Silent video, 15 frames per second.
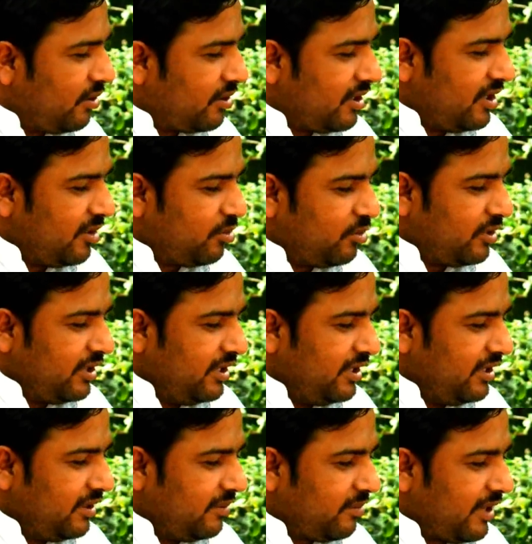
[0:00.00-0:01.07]
और
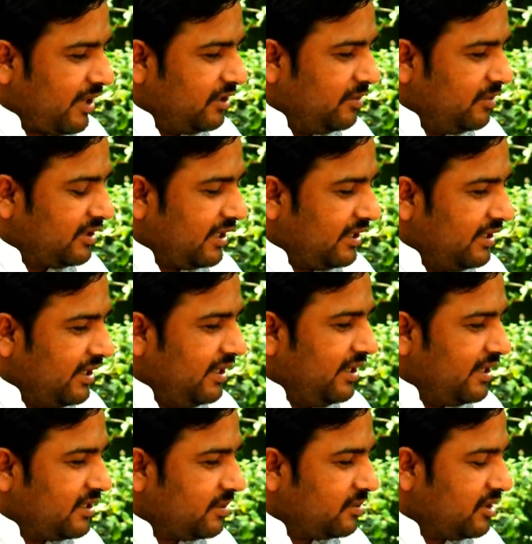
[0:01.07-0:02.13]
पूरी प्राथमिकता यही
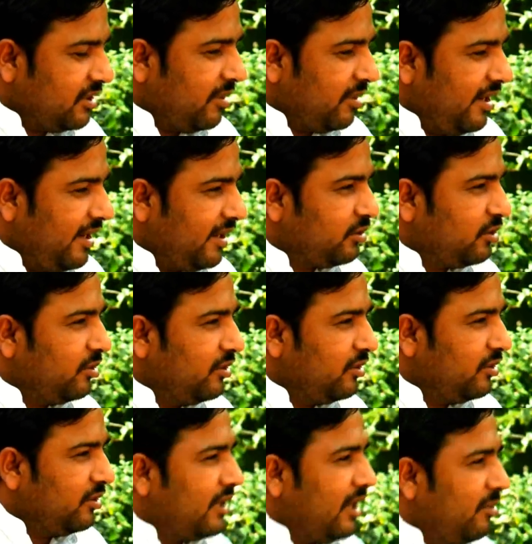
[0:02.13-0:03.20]
है सबसे पहले एक तो
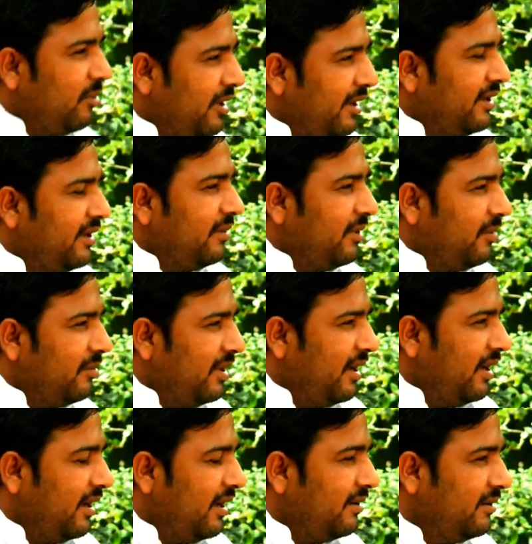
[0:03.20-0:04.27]
नहरों का पानी का मामला
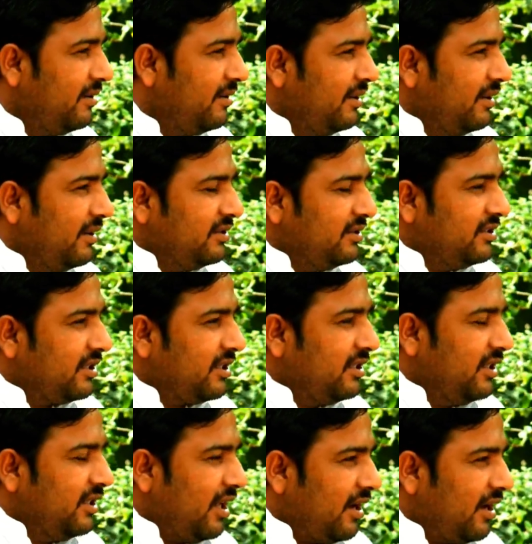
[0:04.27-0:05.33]
है जैसे कि
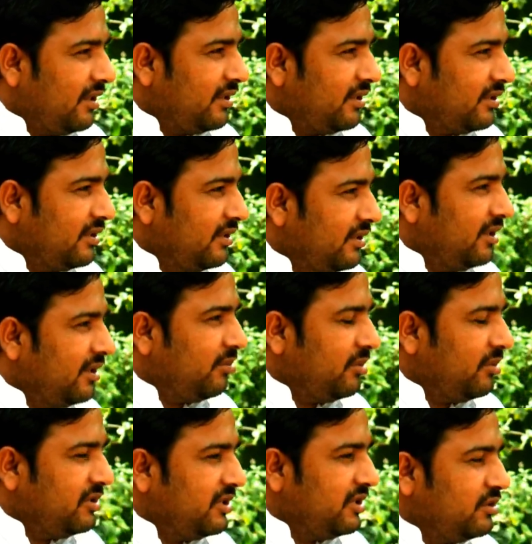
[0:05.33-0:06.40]
नारायणा तक
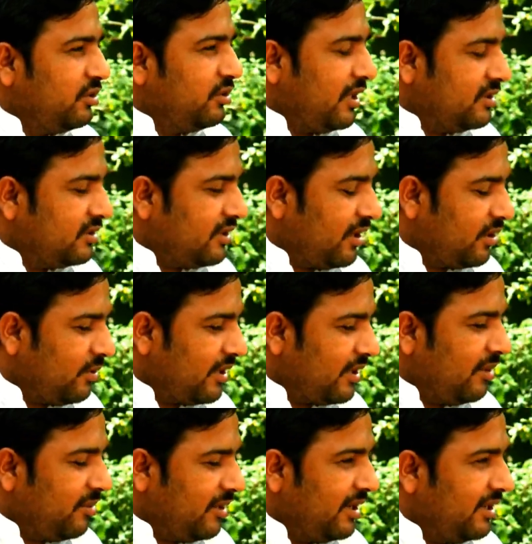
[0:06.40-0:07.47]
पीछे से जो राजस्थान को
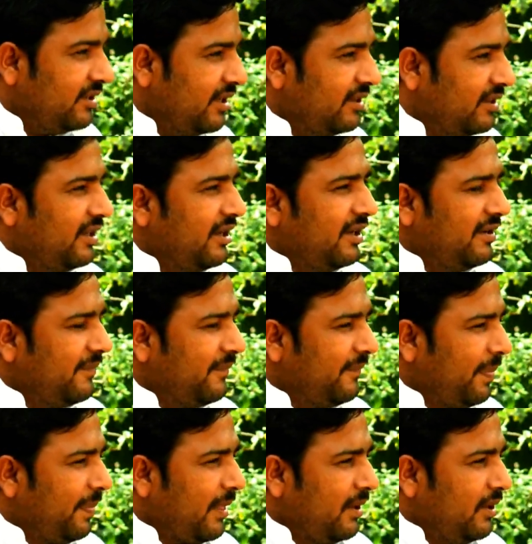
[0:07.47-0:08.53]
आगे पानी जाता है
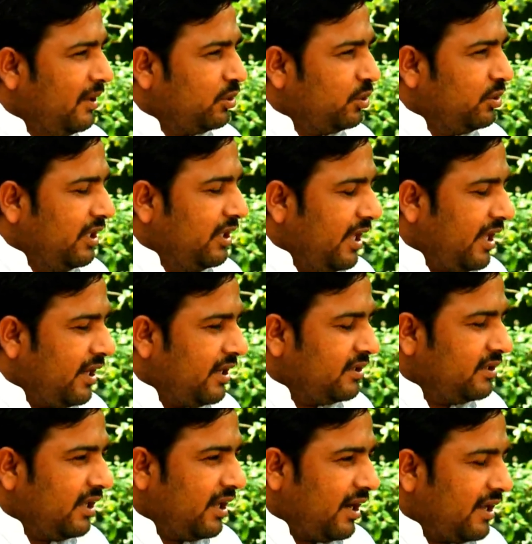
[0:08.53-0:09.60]
तो ये नहर
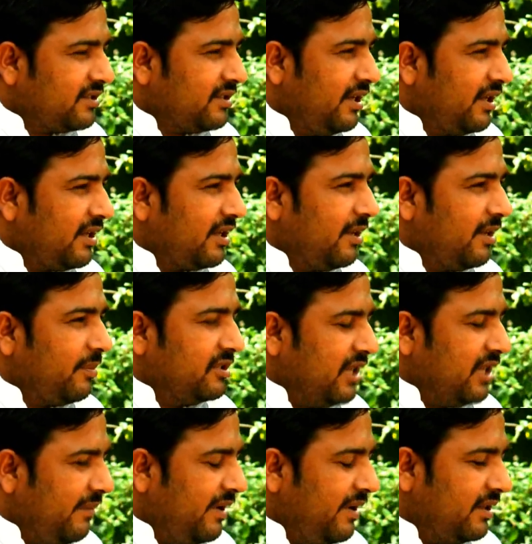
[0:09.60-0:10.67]
नारायणा से लेकर के
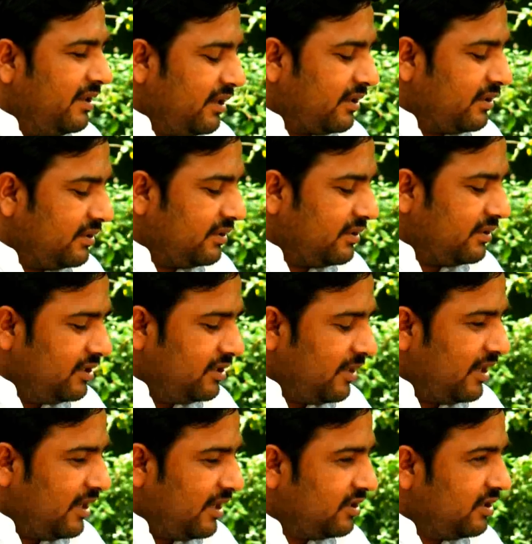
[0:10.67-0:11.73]
पंजाब हेड तक यानी
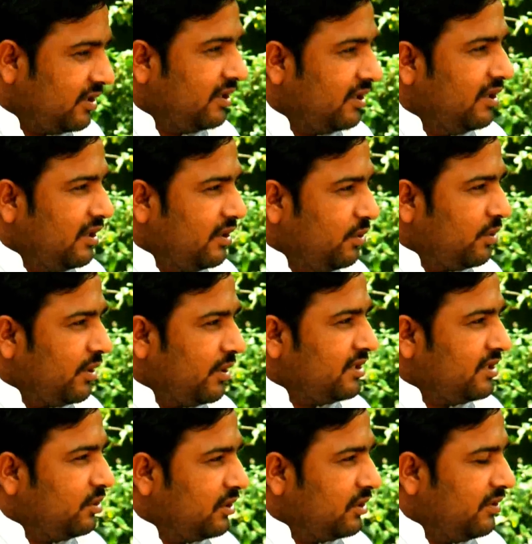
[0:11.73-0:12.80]
जमाल से डुगड़ा
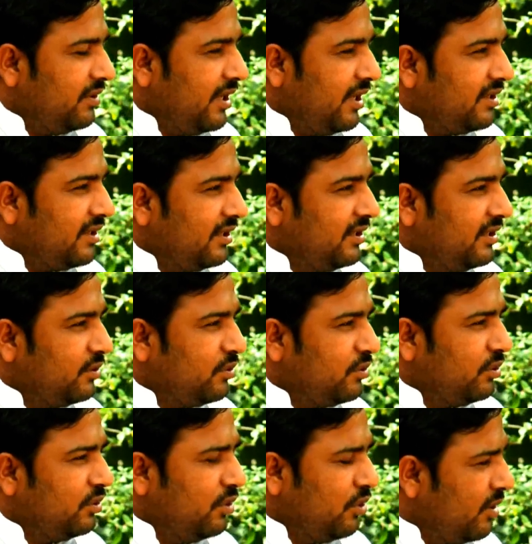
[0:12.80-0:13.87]
से होते हुए नहर जाती है
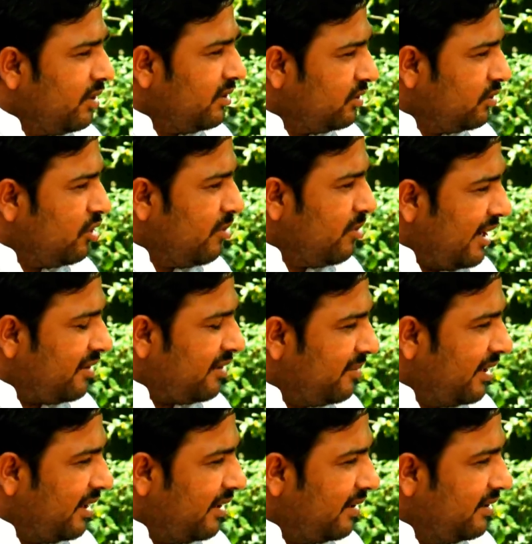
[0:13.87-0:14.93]
वो दो दो पार्ट
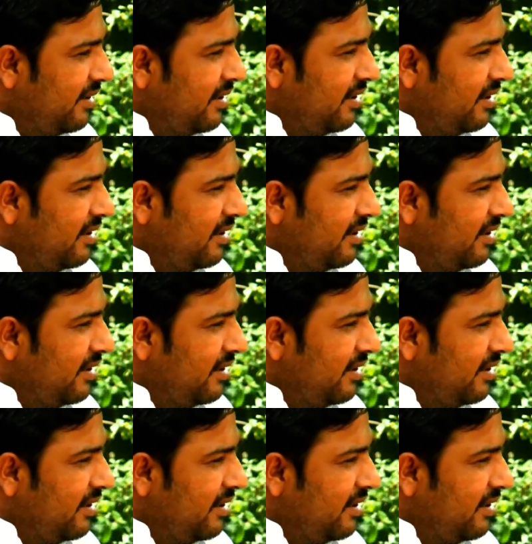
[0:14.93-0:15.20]
में है